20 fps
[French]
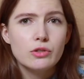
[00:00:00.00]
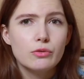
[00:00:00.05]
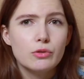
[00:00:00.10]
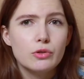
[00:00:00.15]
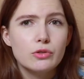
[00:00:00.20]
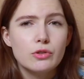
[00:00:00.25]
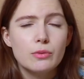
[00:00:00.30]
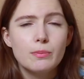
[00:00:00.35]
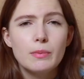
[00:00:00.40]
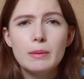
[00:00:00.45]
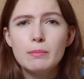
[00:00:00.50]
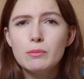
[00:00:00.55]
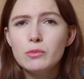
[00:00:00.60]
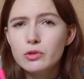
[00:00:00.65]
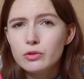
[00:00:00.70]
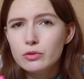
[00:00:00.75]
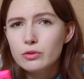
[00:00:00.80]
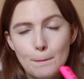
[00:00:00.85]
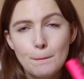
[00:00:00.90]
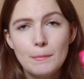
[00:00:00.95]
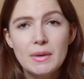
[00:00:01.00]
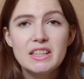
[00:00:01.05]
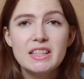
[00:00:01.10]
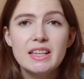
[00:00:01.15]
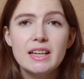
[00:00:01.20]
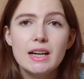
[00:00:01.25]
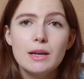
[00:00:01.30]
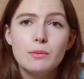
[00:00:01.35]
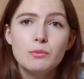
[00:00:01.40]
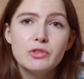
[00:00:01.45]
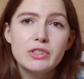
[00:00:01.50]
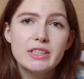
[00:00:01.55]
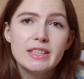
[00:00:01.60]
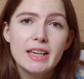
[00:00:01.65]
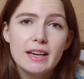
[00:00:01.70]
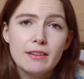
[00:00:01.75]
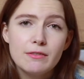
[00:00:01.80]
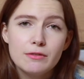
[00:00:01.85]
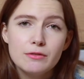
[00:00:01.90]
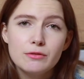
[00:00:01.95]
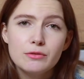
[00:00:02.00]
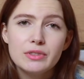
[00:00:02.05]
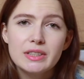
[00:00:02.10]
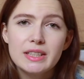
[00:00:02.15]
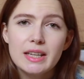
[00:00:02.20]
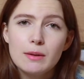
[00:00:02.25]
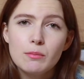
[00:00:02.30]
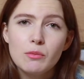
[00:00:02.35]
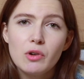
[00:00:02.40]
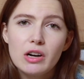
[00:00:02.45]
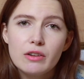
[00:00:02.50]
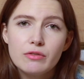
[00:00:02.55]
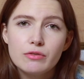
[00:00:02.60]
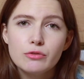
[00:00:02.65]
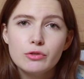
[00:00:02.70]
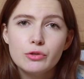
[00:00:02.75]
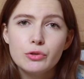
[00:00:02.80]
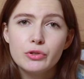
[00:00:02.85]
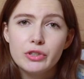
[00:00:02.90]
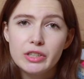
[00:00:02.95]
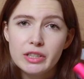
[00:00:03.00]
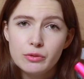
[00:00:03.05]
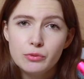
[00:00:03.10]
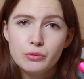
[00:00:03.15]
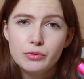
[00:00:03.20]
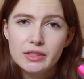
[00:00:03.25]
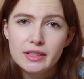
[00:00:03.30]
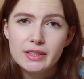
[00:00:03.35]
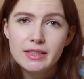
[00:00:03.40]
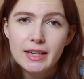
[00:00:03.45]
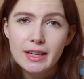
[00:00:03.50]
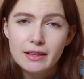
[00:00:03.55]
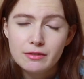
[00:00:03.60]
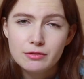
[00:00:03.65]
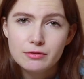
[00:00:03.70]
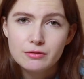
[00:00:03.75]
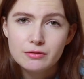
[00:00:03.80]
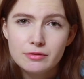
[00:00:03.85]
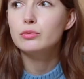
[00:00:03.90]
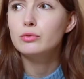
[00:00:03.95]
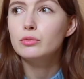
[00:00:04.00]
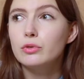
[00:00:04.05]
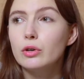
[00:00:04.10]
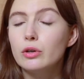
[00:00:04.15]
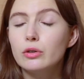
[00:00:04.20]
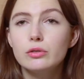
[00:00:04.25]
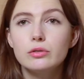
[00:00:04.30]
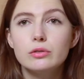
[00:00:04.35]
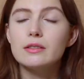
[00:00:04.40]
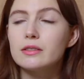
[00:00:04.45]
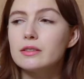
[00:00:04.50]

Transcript: Sauf que ce même monsieur mettait la musique à fond, tellement à fond que chez nous c'était à fond tout le temps.